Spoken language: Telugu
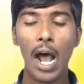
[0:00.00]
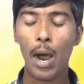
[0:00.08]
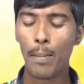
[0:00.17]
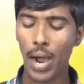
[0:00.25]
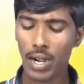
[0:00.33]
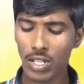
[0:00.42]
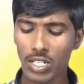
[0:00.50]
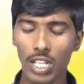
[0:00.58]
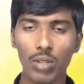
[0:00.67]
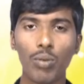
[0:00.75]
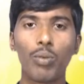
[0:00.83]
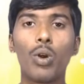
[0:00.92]
ఆ
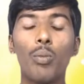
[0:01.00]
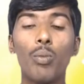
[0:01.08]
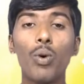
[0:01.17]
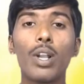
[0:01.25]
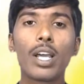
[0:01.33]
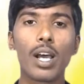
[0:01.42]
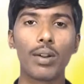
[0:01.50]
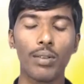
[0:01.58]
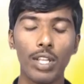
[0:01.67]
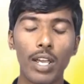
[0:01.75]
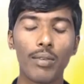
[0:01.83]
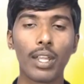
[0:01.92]
బానిసత్వంలో మూలిగారు
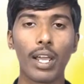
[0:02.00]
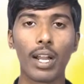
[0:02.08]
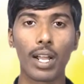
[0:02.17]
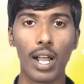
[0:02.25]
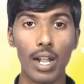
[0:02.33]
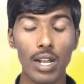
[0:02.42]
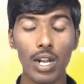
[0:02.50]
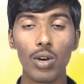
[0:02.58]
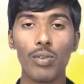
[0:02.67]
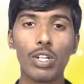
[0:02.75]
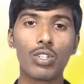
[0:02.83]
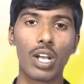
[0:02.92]
దేవుని దగ్గర కన్నీళ్లు
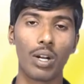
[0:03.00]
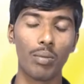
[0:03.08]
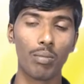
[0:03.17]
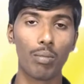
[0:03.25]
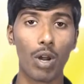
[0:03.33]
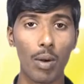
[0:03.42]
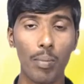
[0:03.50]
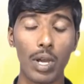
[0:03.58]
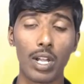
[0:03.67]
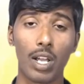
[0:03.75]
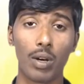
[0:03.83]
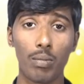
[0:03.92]
విడిచారు
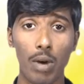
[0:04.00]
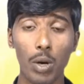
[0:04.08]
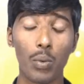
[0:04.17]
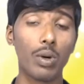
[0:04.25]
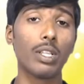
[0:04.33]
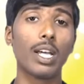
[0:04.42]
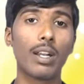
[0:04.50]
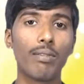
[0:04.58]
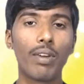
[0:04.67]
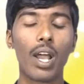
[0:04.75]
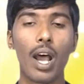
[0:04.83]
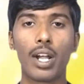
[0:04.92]
మొరపెట్టారు మాకు విడుదల
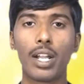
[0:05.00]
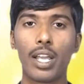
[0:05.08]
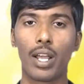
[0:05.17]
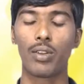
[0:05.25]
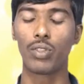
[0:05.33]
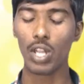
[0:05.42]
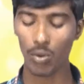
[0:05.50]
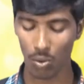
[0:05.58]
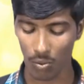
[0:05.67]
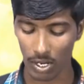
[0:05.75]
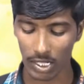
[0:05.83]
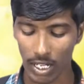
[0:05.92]
ఇవ్వి అని అడిగారు దేవుడు
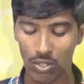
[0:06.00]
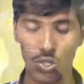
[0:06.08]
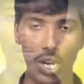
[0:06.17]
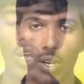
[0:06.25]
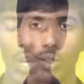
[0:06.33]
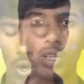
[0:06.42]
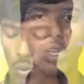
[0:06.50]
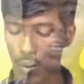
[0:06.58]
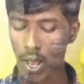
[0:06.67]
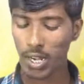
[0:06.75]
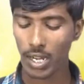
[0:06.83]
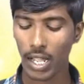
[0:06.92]
విడుదల ఇచ్చాడు
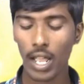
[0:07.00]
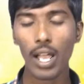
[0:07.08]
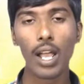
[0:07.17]
వారిని